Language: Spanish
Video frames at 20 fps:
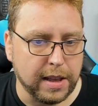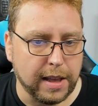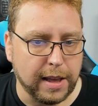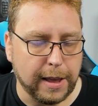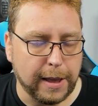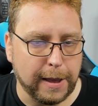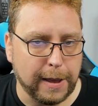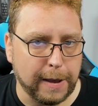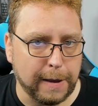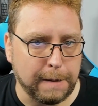
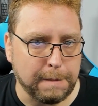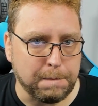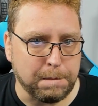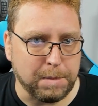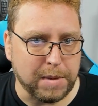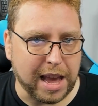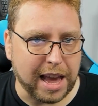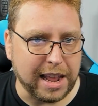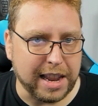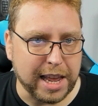Em,
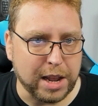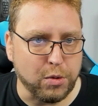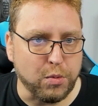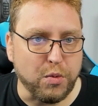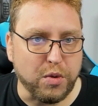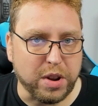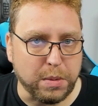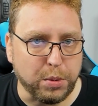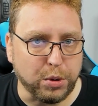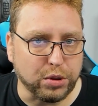harían un
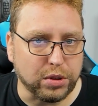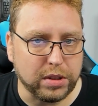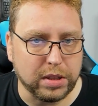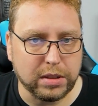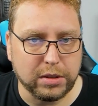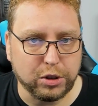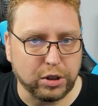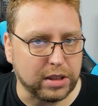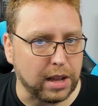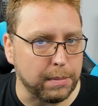reboot
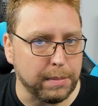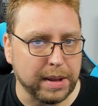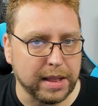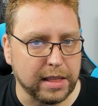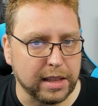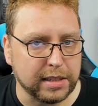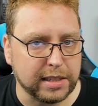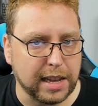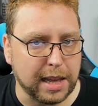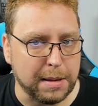totalmente,
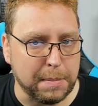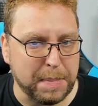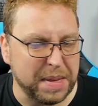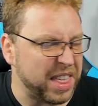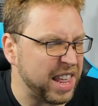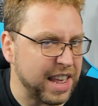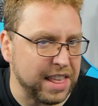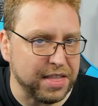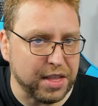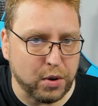o sea,
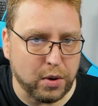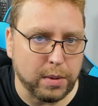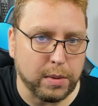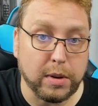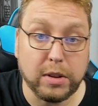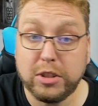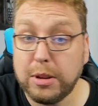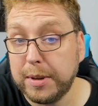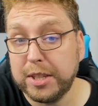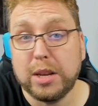empezarían de nuevo.
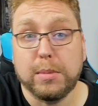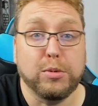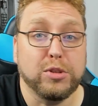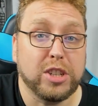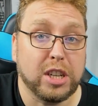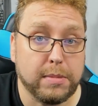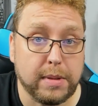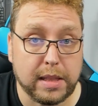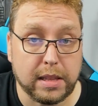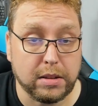Eso ha pasado
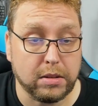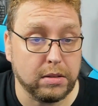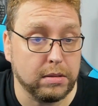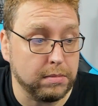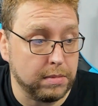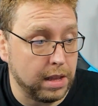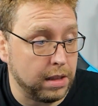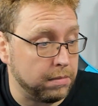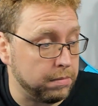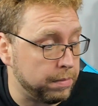muchas veces, ¿no?
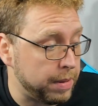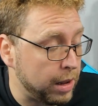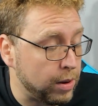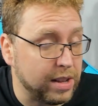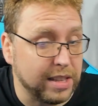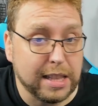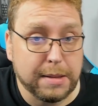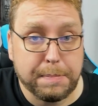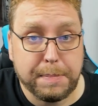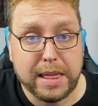En películas
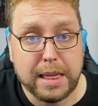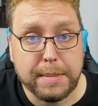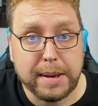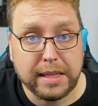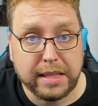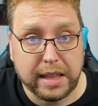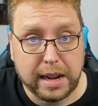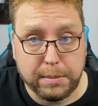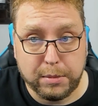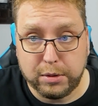de spider
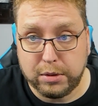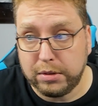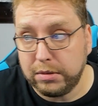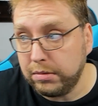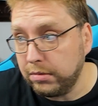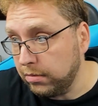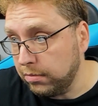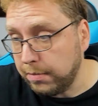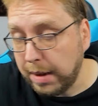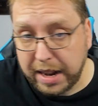tenemos
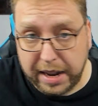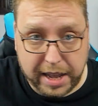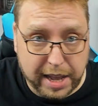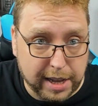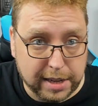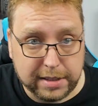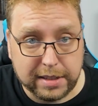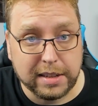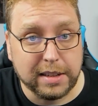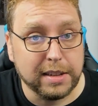
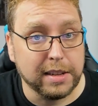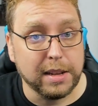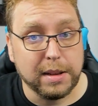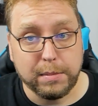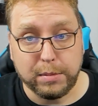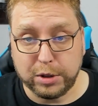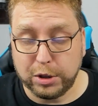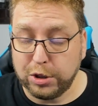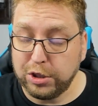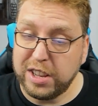varias,
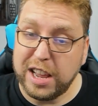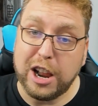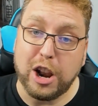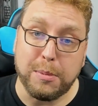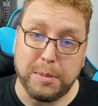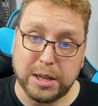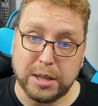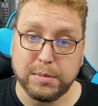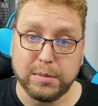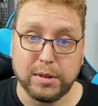pues esto sería lo
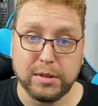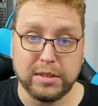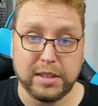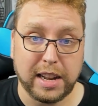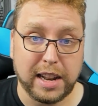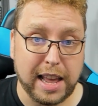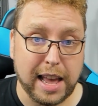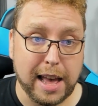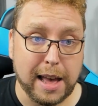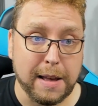mismo.
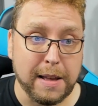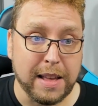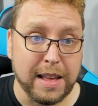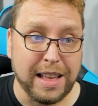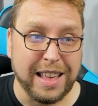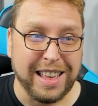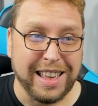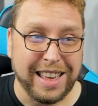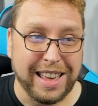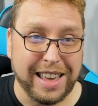Sería,
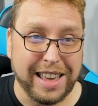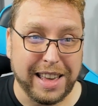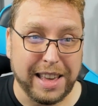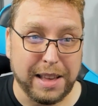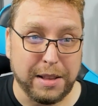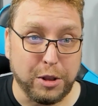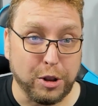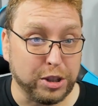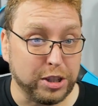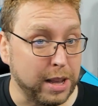
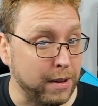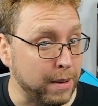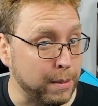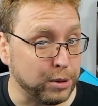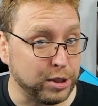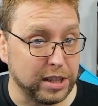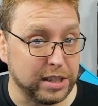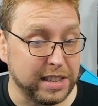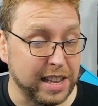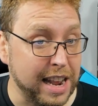eh, no sabemos
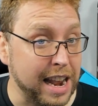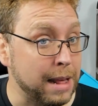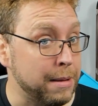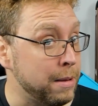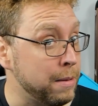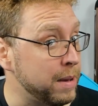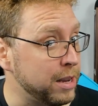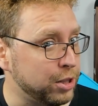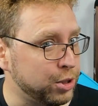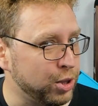si sería la
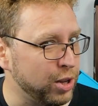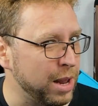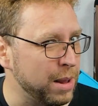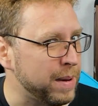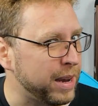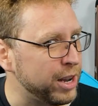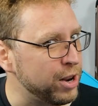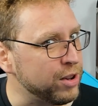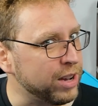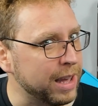misma historia,
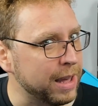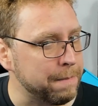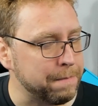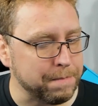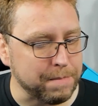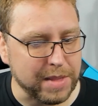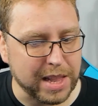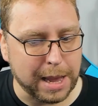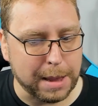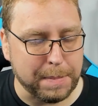imagino que
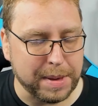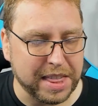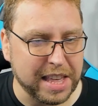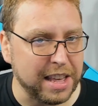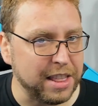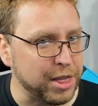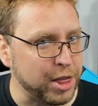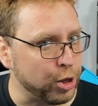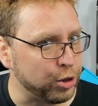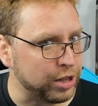
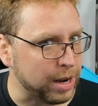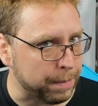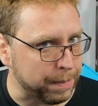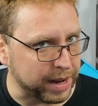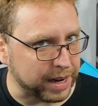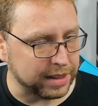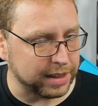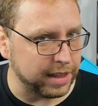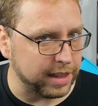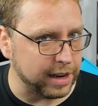empezarían de otra
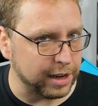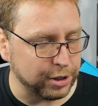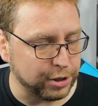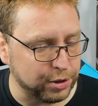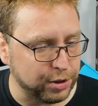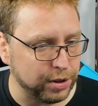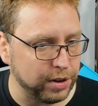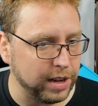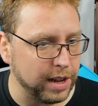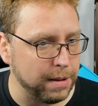parte de la
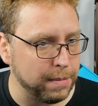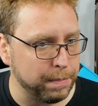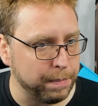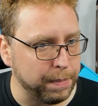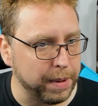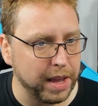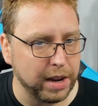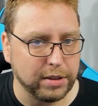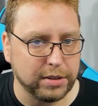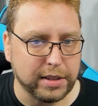historia,
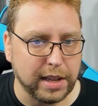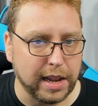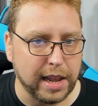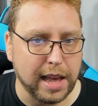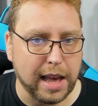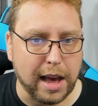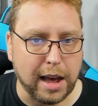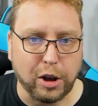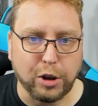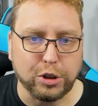pero
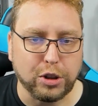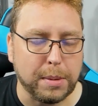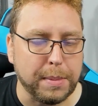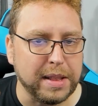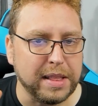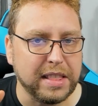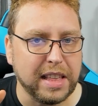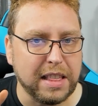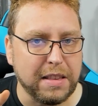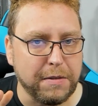sería algo
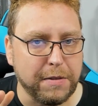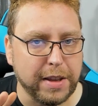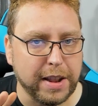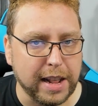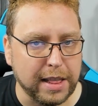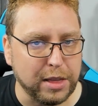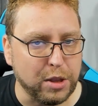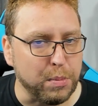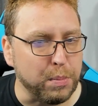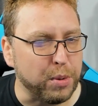totalmente
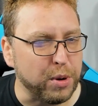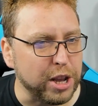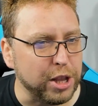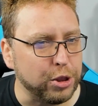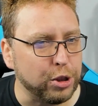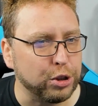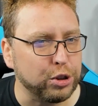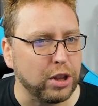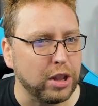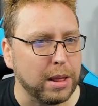diferente, un
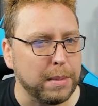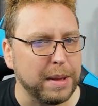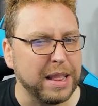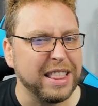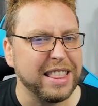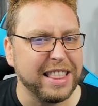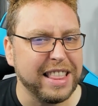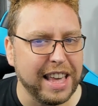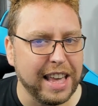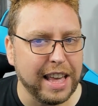proyecto
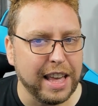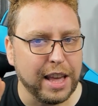totalmente